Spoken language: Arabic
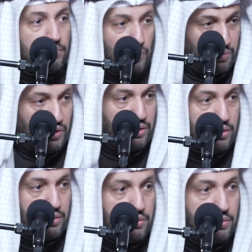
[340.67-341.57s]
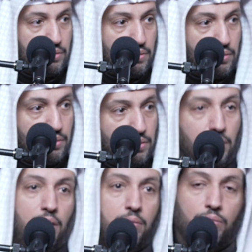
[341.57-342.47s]
ممكن
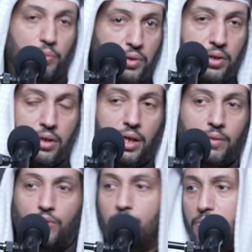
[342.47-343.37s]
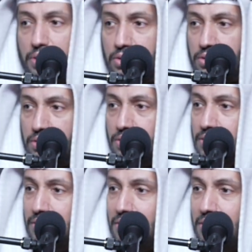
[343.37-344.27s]
نعم ممكن نعم وممكن شنو
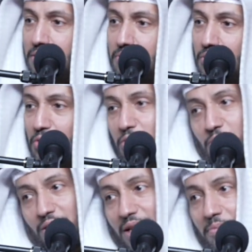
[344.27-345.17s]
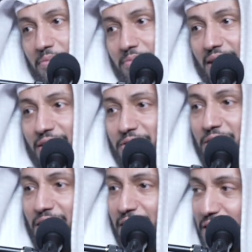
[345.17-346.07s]
ممكن يقول لك والله ما
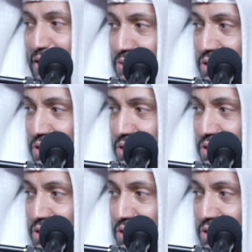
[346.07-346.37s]
أدري العلم